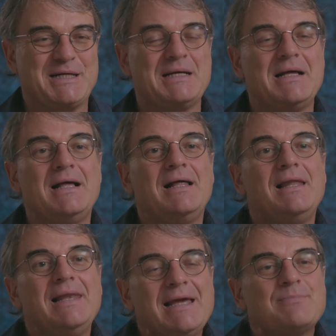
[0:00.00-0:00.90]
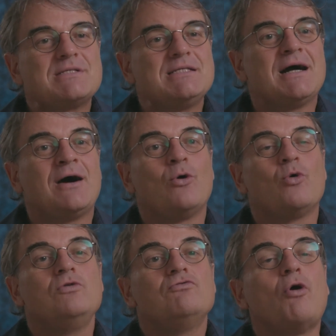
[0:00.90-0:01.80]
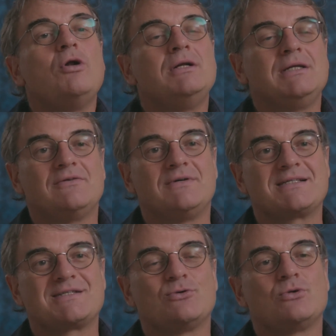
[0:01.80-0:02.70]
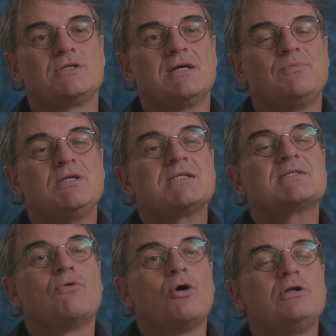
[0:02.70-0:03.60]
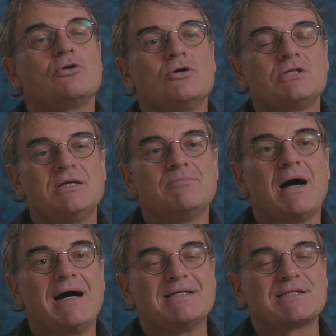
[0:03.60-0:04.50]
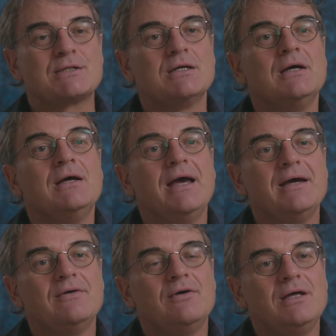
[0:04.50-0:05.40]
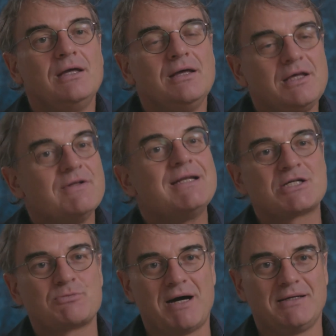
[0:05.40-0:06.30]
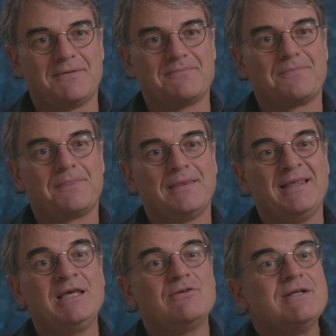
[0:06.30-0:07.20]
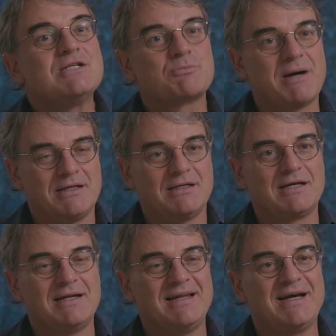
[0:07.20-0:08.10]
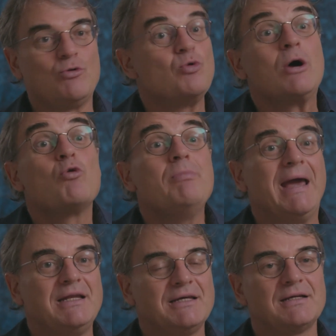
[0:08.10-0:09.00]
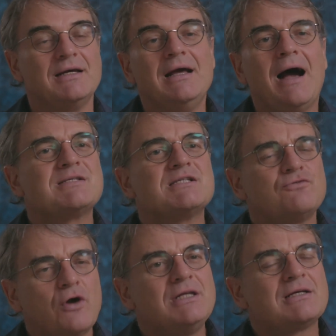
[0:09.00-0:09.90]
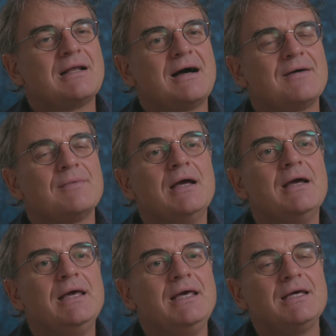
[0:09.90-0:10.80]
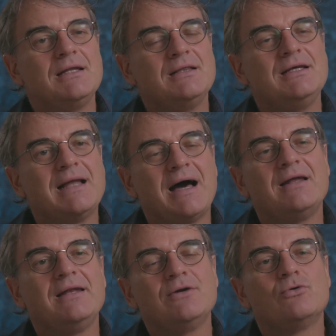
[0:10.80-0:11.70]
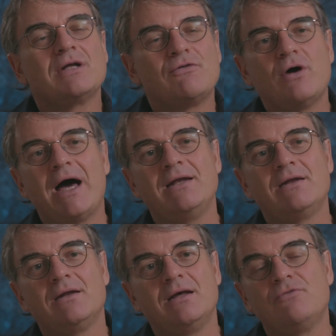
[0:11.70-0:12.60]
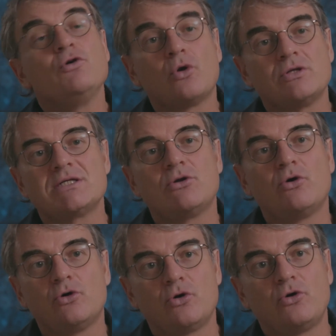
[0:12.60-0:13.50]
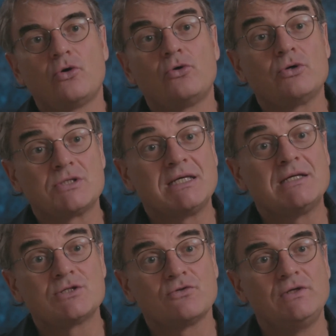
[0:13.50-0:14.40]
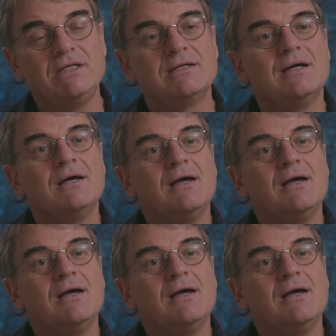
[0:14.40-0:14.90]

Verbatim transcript: ja, leben sie ja auch und wollen ja was. Und ähm, dieses Wollen könnte eben heißen, ich will nach Spanien. Ich will Spanien kennenlernen oder Rumänien, aber es ist völlig klar, ich, die Nahelegung, dafür ein, äh, für 19,99 Euro hinzufliegen,